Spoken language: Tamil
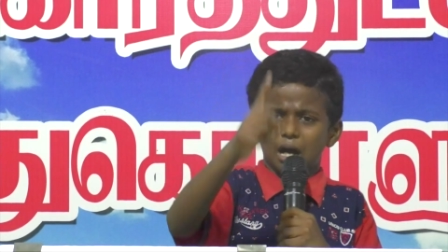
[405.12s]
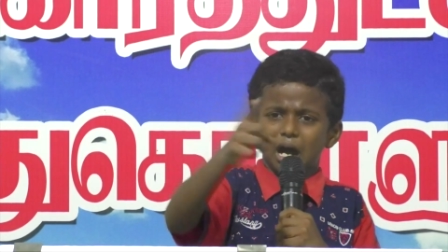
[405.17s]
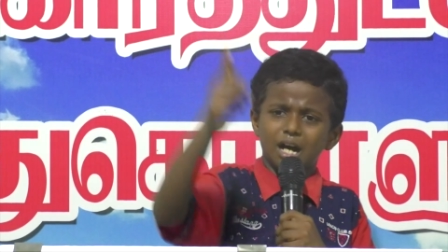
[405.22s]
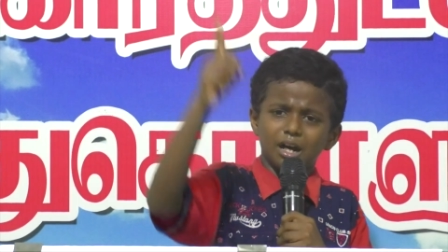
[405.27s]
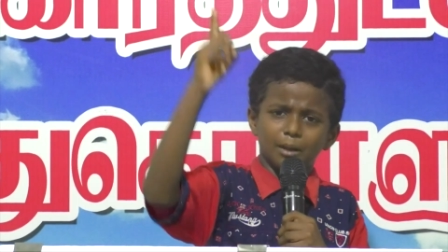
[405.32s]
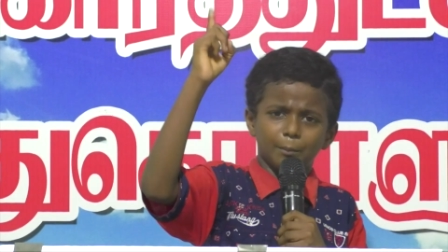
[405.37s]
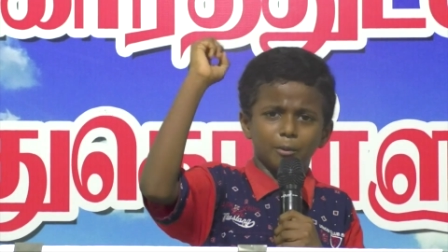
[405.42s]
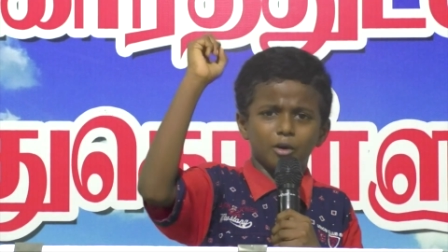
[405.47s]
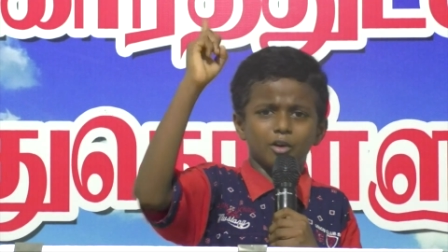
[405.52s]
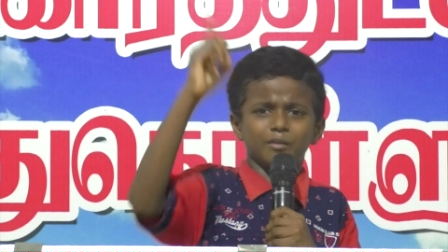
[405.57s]

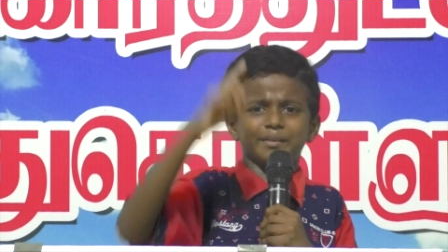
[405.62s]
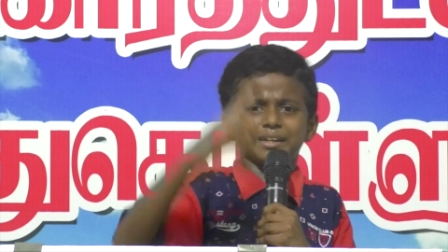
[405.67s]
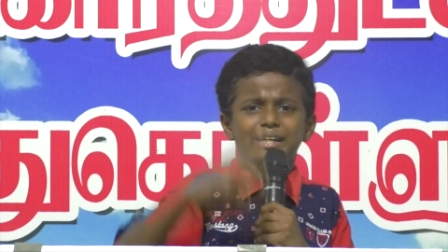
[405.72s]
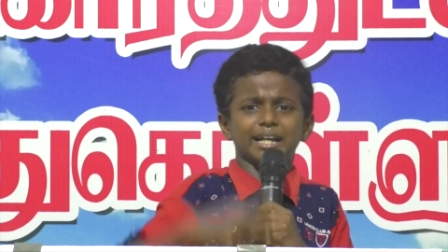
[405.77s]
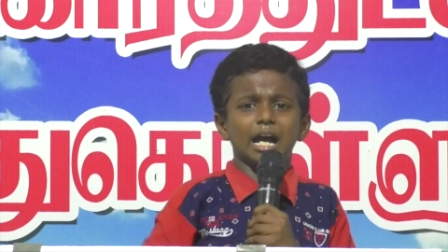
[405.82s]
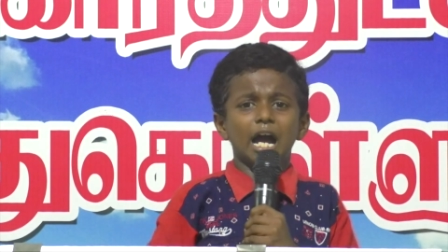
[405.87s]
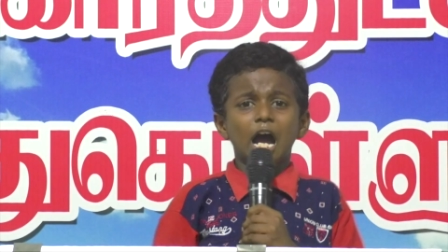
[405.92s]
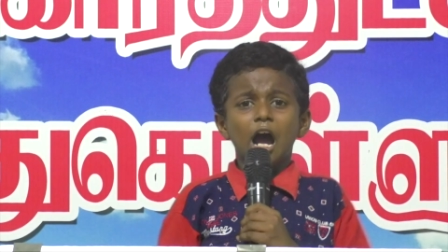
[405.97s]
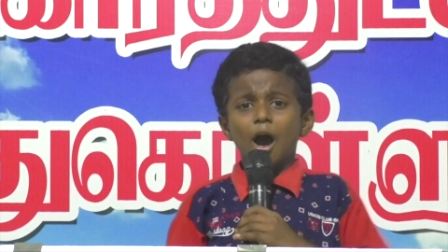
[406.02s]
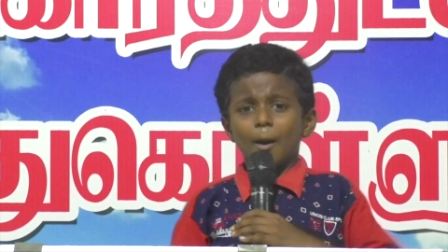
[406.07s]
அங்கே
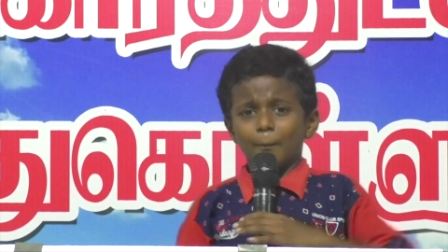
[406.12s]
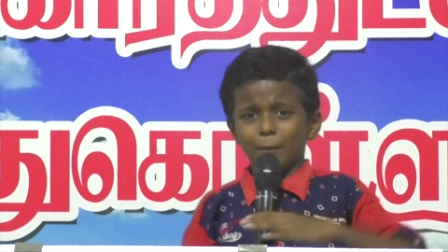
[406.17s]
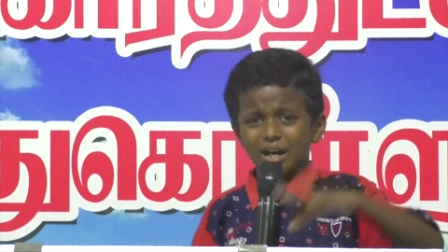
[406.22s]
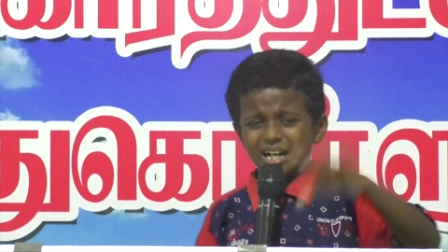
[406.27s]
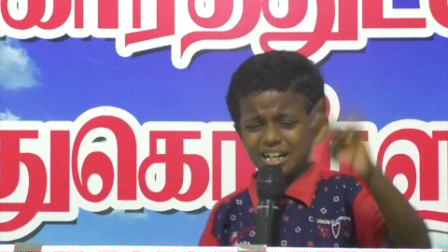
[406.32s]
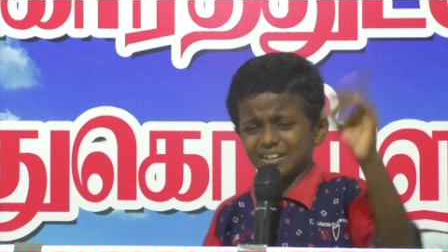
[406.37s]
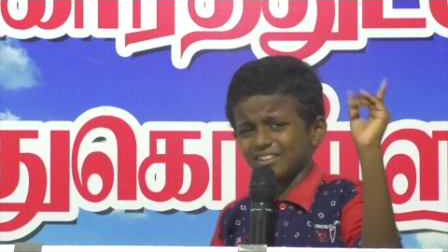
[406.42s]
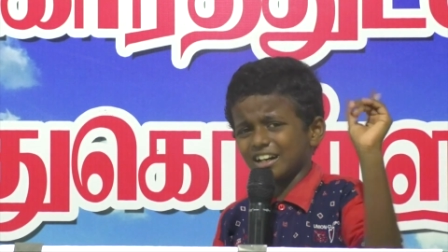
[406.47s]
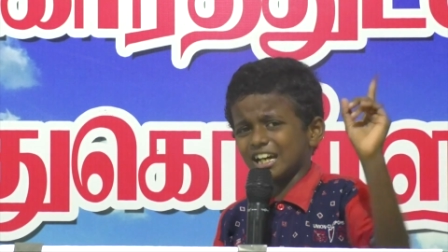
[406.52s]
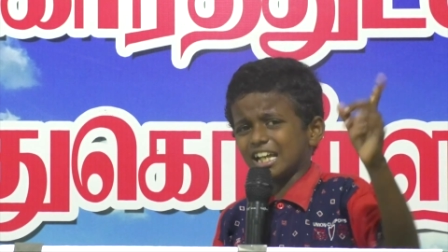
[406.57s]
போவீங்க
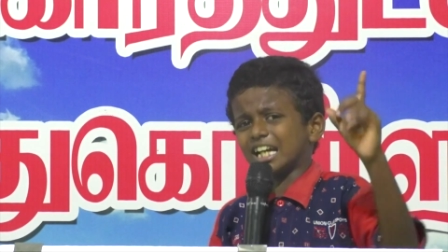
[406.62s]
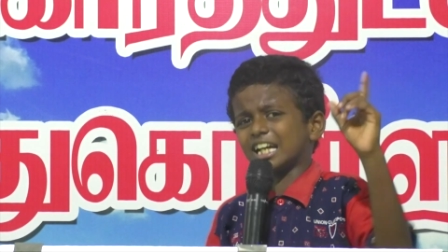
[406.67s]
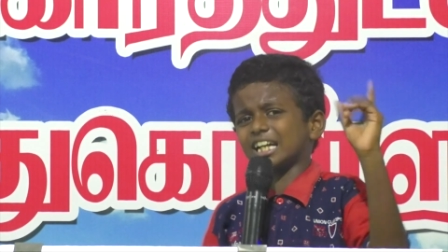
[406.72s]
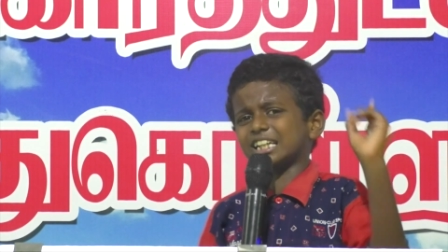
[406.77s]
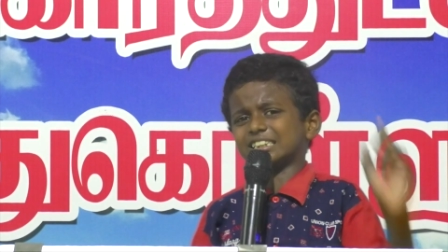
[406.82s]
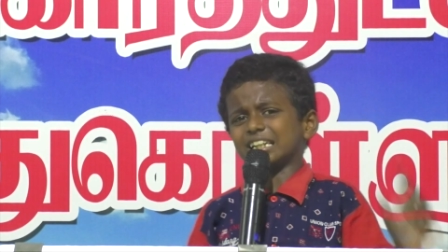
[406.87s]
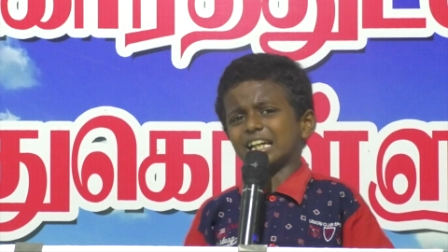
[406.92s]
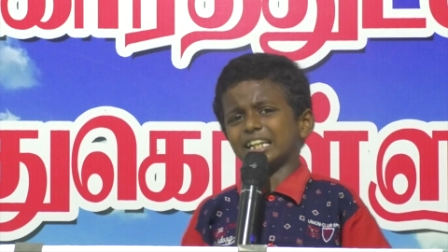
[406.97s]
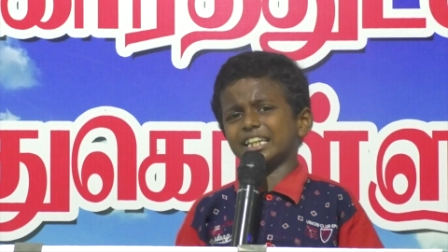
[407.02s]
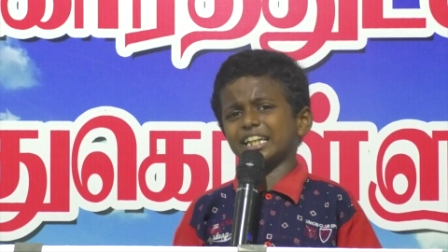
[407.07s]

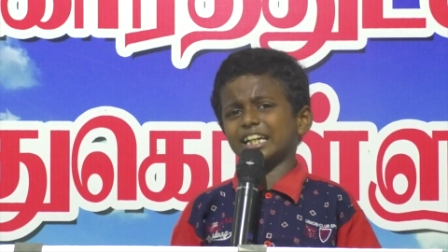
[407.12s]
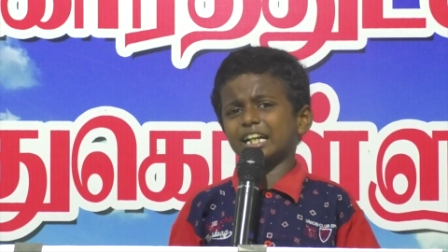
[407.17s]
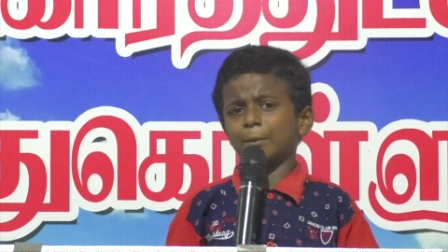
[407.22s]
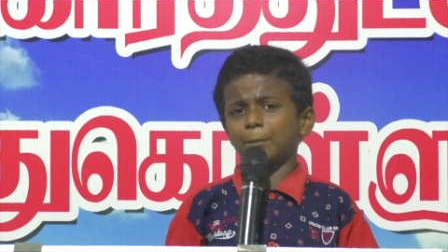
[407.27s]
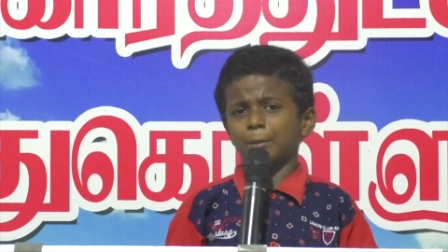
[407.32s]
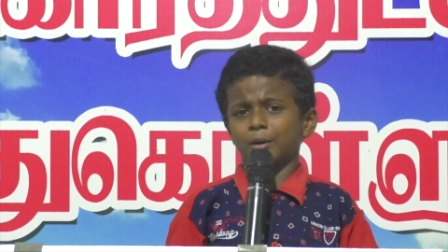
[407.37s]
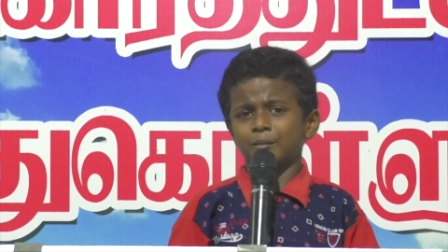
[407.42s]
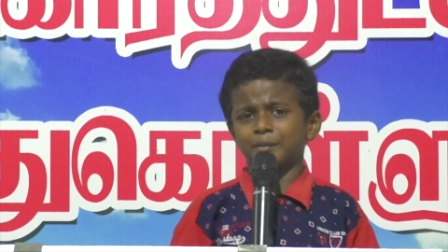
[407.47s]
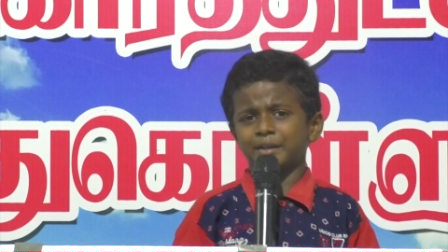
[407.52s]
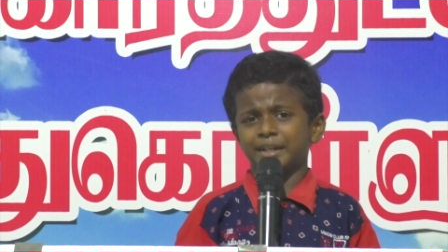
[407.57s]
மனவாளனை சந்திக்க
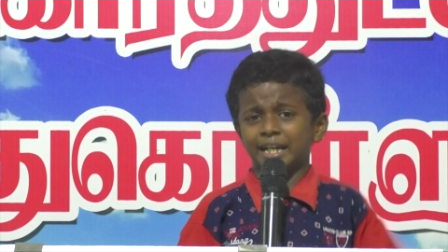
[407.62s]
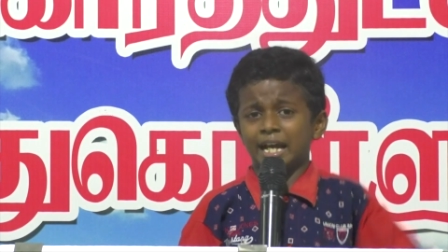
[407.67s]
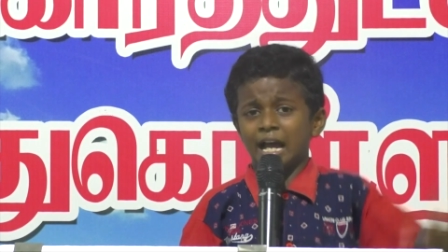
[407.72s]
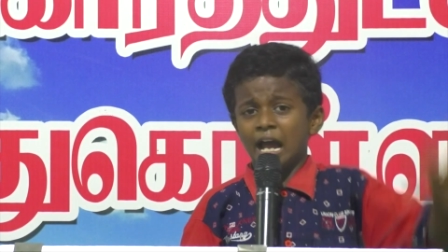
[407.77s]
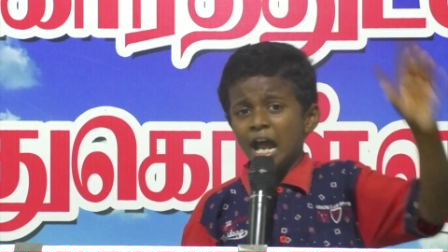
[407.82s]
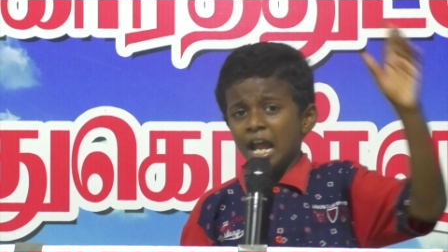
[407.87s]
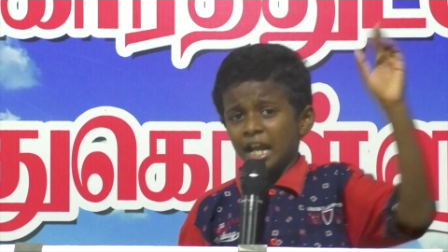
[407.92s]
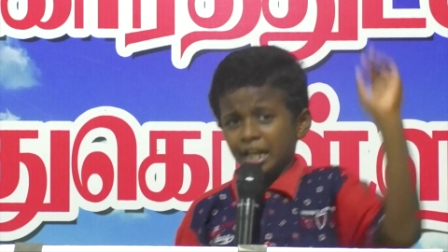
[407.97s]
போவீங்க